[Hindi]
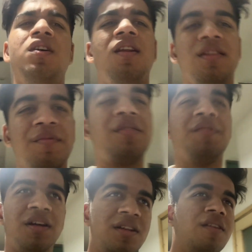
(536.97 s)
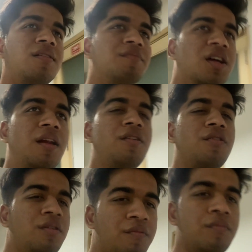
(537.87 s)
गलती मतलब मैं ज़्यादा नहीं इसलिए बता रहा
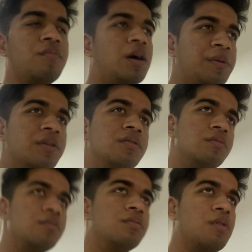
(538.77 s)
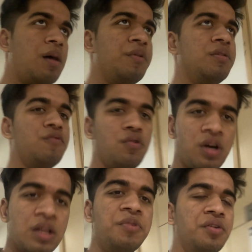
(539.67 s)
क्योंकि अभी अभी वो
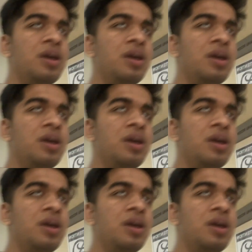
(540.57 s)
ख़त्म नहीं हुआ